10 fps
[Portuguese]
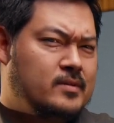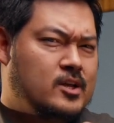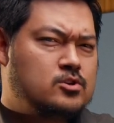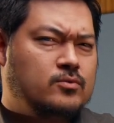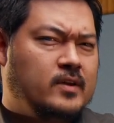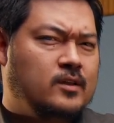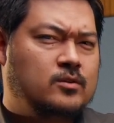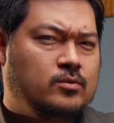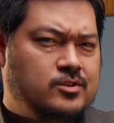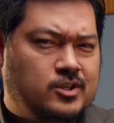da
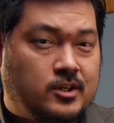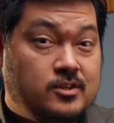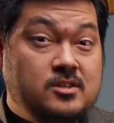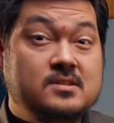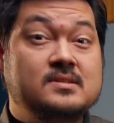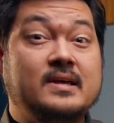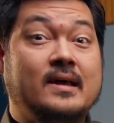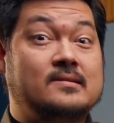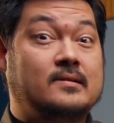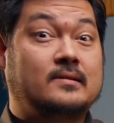juventude de
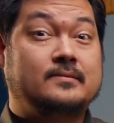César.